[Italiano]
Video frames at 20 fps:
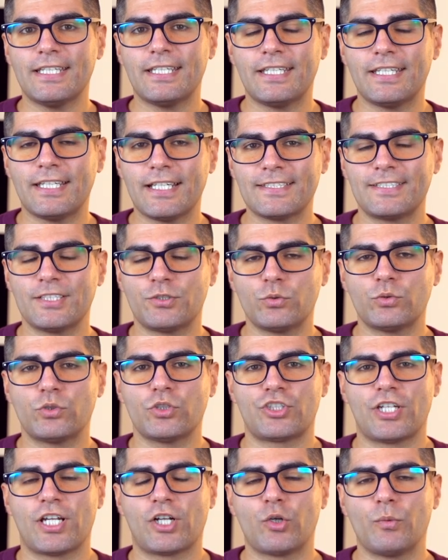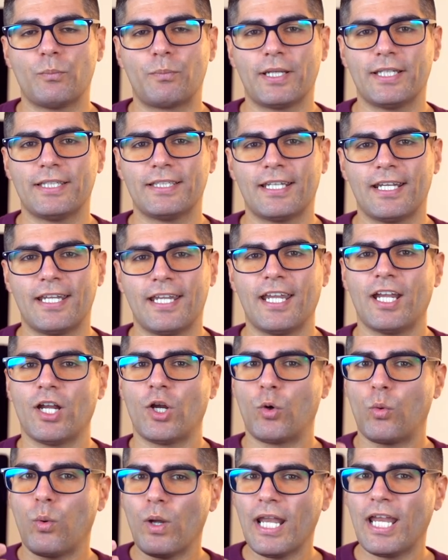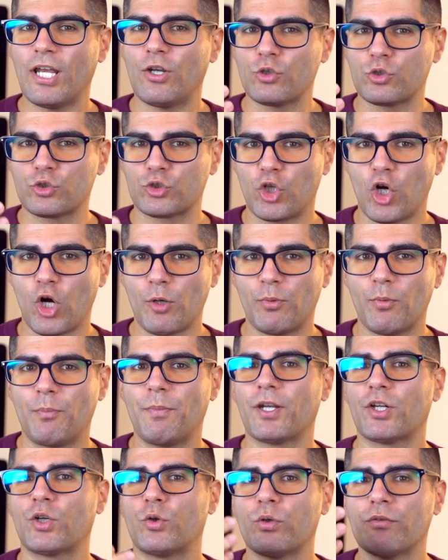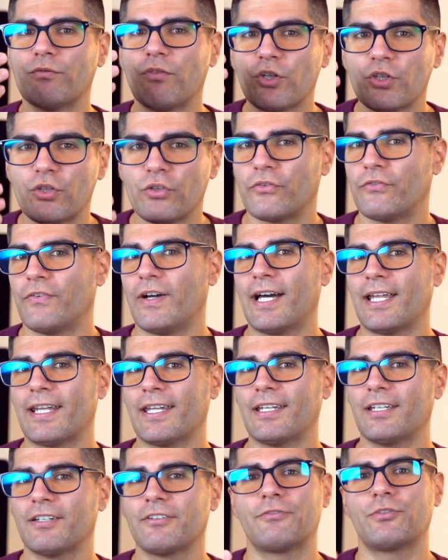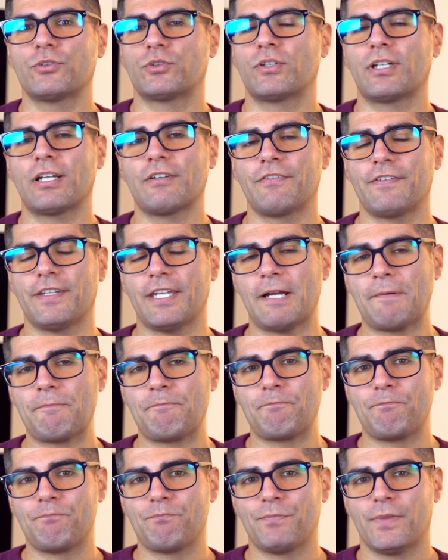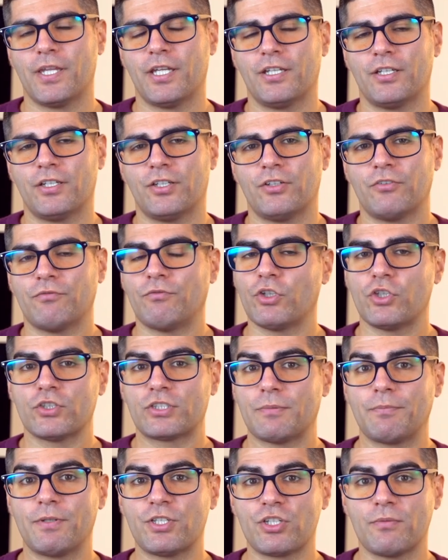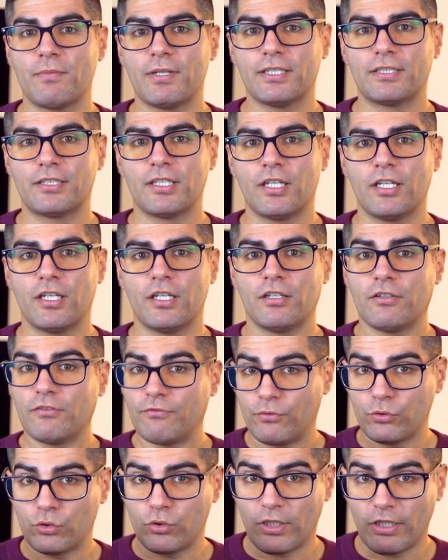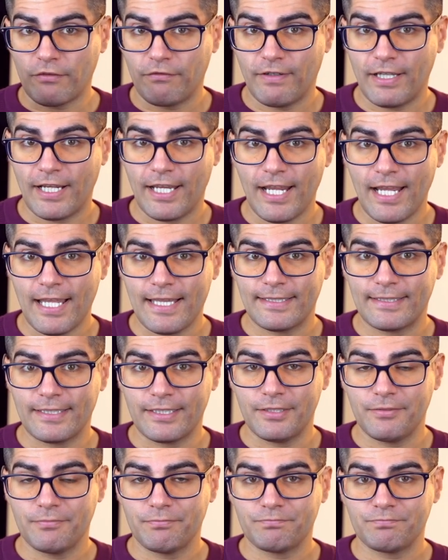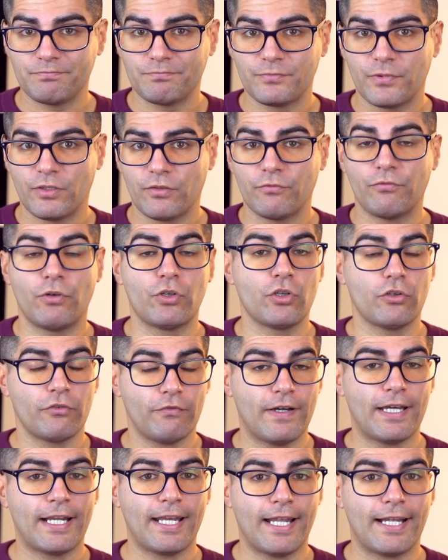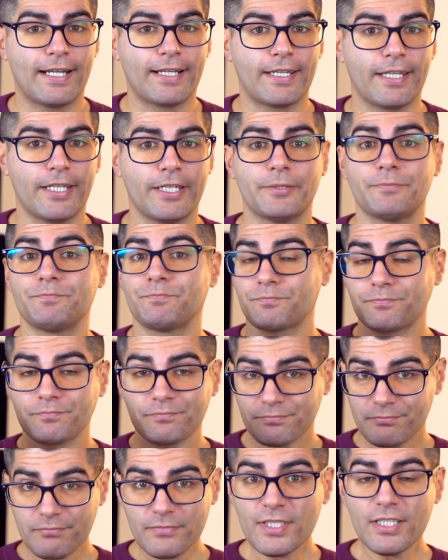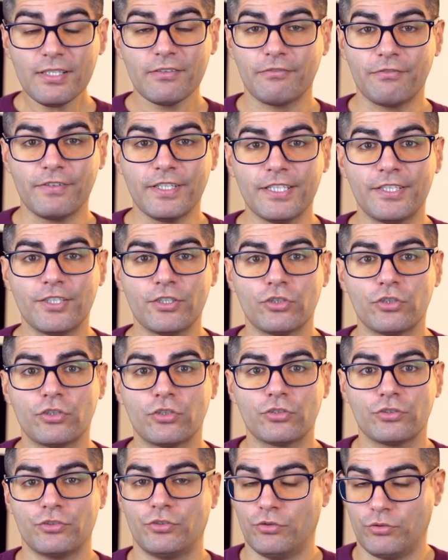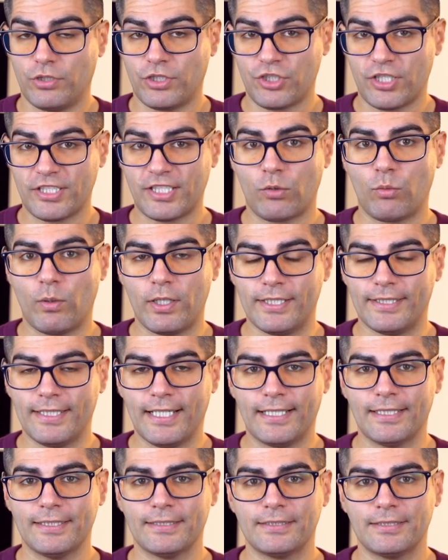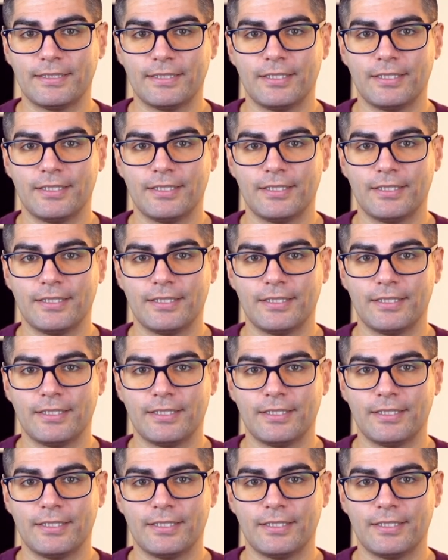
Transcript: Innanzitutto c'è da comprendere qual è lo scopo per cui voglio fare fotografia. Voglio semplicemente fotografare altri? Voglio fare anche video di una certa qualità?